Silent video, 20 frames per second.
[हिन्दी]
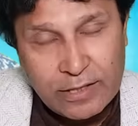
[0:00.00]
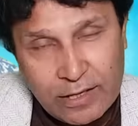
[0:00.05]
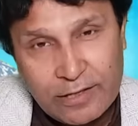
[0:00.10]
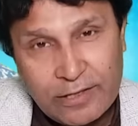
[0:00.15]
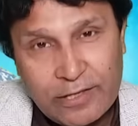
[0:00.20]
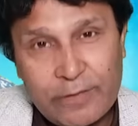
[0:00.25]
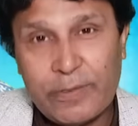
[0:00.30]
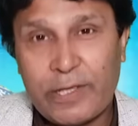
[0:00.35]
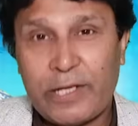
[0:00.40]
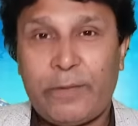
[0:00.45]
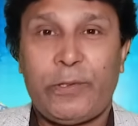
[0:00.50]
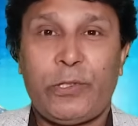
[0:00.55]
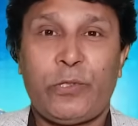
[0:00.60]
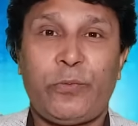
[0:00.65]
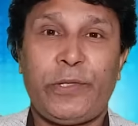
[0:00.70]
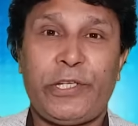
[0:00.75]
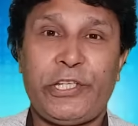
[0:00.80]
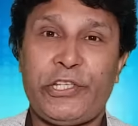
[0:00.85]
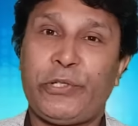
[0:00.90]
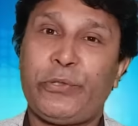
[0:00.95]
खान के बारे में जो
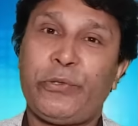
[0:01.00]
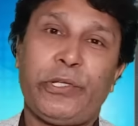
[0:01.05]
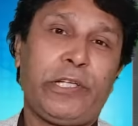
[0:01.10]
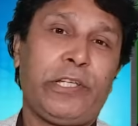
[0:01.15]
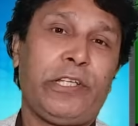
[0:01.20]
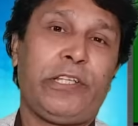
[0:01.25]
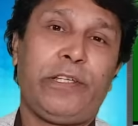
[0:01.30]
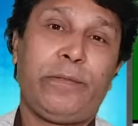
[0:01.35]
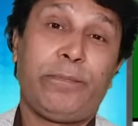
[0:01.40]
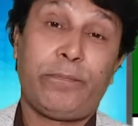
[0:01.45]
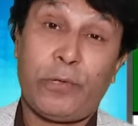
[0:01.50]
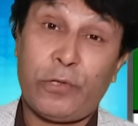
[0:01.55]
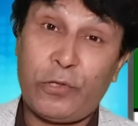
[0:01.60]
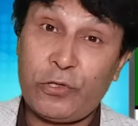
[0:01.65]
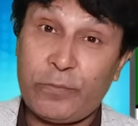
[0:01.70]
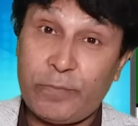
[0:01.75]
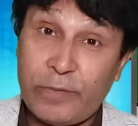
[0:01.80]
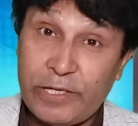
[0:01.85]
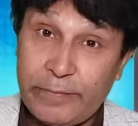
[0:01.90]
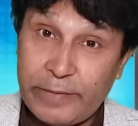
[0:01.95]
पेशेंगोई की थी
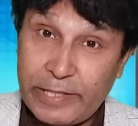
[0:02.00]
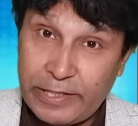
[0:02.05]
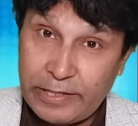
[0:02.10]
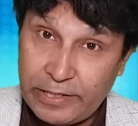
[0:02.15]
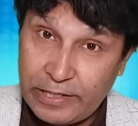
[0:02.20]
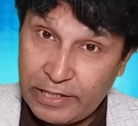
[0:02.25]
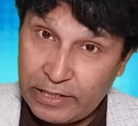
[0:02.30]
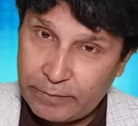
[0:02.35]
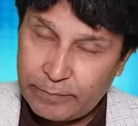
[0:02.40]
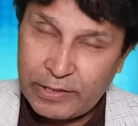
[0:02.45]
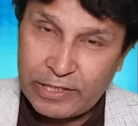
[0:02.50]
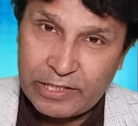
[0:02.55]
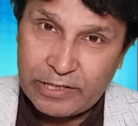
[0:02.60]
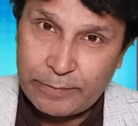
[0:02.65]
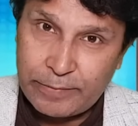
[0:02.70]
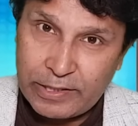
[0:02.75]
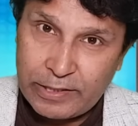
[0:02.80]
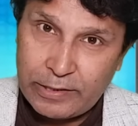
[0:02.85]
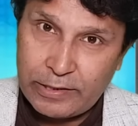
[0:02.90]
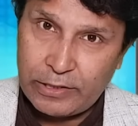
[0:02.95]
बहुत बड़ी मैंने एक महीना
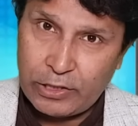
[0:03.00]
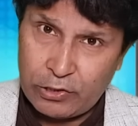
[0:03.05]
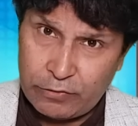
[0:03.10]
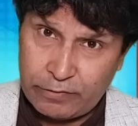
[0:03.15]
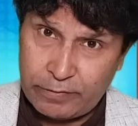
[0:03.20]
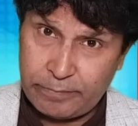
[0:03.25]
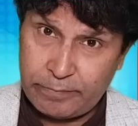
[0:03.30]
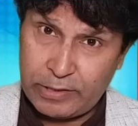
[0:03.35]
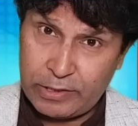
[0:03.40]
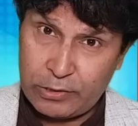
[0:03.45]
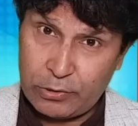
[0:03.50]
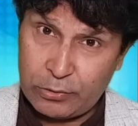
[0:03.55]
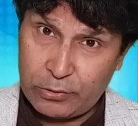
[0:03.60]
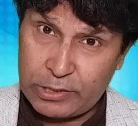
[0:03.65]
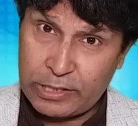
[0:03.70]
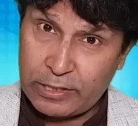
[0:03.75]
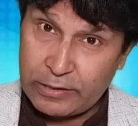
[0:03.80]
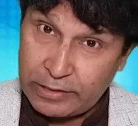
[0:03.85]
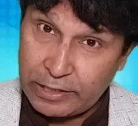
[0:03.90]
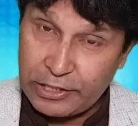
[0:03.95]
पहले नवंबर
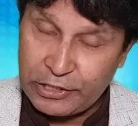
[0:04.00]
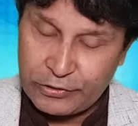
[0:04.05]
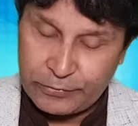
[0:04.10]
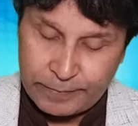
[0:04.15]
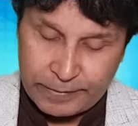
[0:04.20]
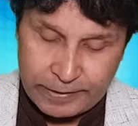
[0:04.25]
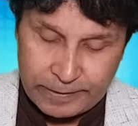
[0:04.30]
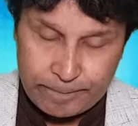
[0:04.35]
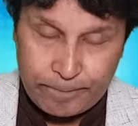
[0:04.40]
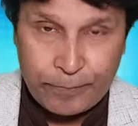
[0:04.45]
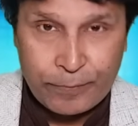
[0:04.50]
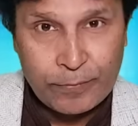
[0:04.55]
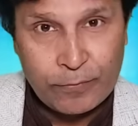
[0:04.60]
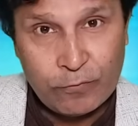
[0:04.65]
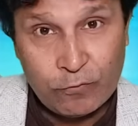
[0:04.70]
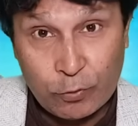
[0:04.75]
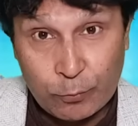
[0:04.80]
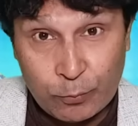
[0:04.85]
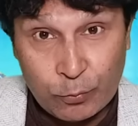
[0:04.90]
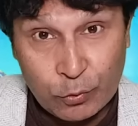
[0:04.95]
2023 में
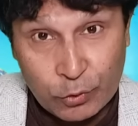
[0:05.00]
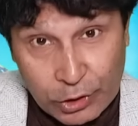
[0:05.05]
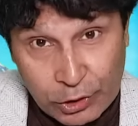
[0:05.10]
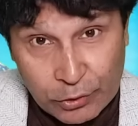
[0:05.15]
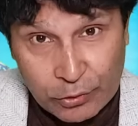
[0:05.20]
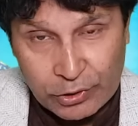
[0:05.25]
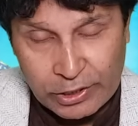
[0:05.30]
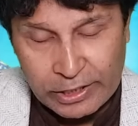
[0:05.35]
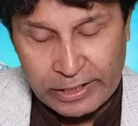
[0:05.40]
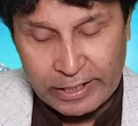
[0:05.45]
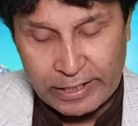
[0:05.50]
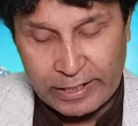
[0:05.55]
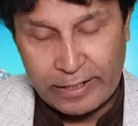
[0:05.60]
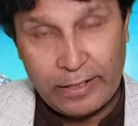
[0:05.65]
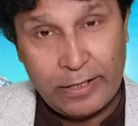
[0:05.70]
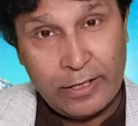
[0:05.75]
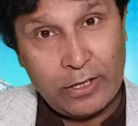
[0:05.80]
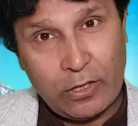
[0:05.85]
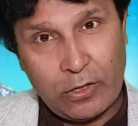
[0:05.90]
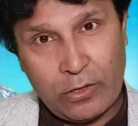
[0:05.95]
वो पूरी हो गई है
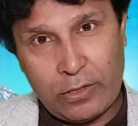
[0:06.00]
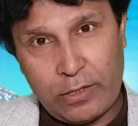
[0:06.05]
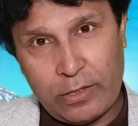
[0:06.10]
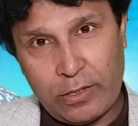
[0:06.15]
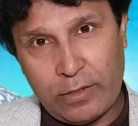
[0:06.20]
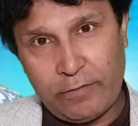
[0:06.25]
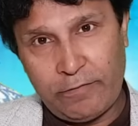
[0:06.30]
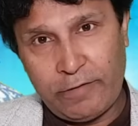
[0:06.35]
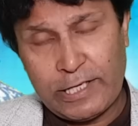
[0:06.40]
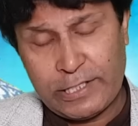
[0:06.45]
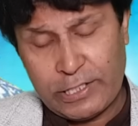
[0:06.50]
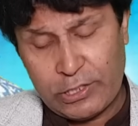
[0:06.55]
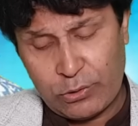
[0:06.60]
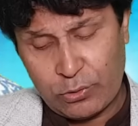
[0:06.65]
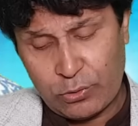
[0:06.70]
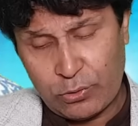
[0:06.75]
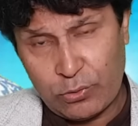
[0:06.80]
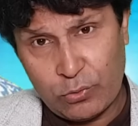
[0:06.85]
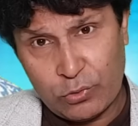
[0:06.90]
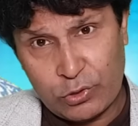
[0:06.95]
और वैसे
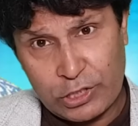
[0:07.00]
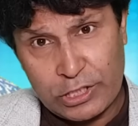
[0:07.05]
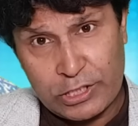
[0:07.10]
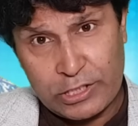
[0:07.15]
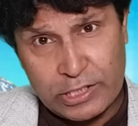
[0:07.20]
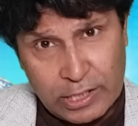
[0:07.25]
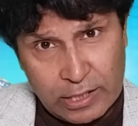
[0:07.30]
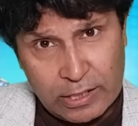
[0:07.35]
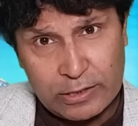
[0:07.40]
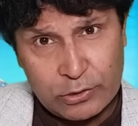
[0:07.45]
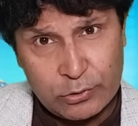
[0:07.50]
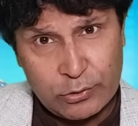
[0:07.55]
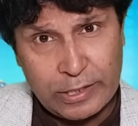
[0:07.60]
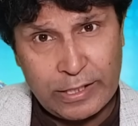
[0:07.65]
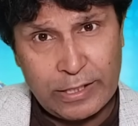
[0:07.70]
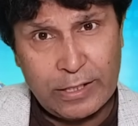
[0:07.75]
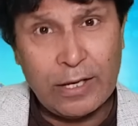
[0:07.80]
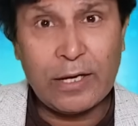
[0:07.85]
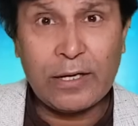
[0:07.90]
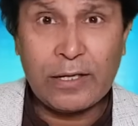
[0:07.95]
तो उसकी झलक जो
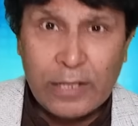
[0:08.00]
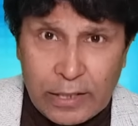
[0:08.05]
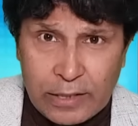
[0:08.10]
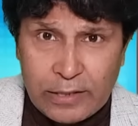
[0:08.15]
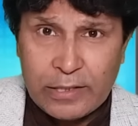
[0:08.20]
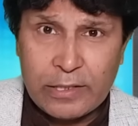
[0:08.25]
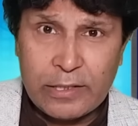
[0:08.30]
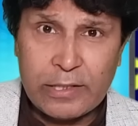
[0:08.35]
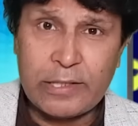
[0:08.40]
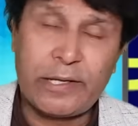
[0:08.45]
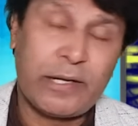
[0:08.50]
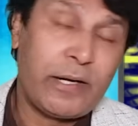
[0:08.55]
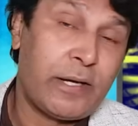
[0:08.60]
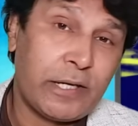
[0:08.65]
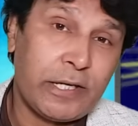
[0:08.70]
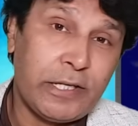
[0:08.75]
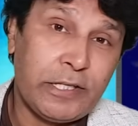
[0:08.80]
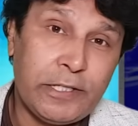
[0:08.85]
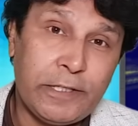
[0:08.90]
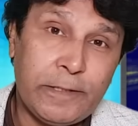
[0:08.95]
है अगले ही दिन नज़र आ
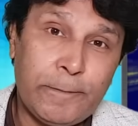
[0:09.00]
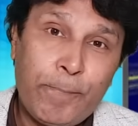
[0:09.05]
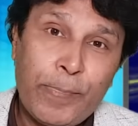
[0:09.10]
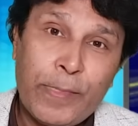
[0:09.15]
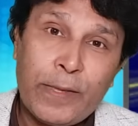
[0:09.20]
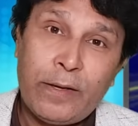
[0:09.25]
गई थी